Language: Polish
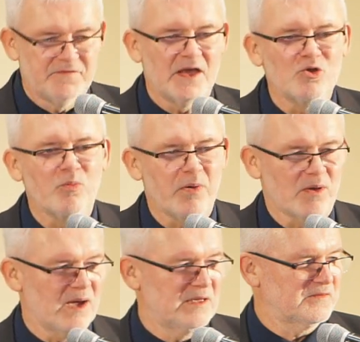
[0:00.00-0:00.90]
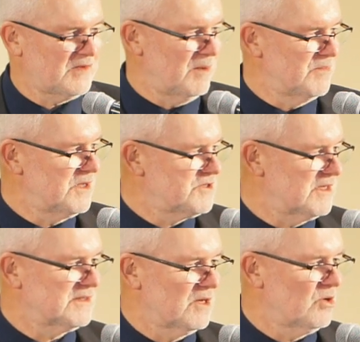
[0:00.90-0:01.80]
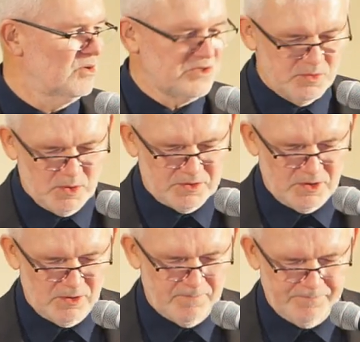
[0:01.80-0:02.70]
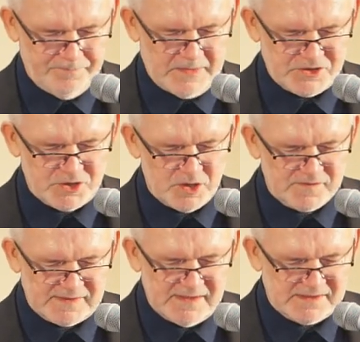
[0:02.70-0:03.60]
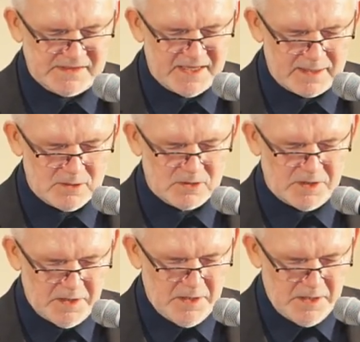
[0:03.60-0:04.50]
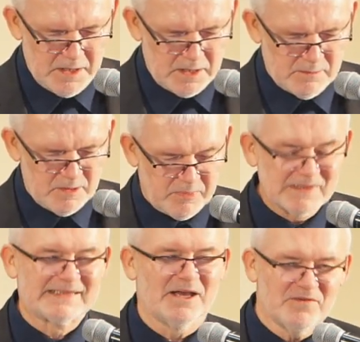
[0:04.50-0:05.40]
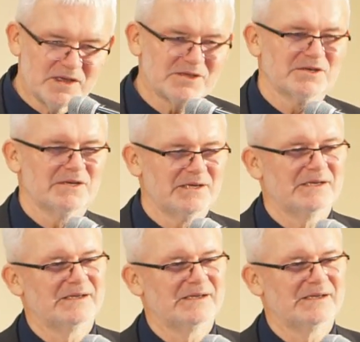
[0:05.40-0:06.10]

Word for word: I wielu pogan w tamtych czasach chodziło do żydowskich synagog, by poznawać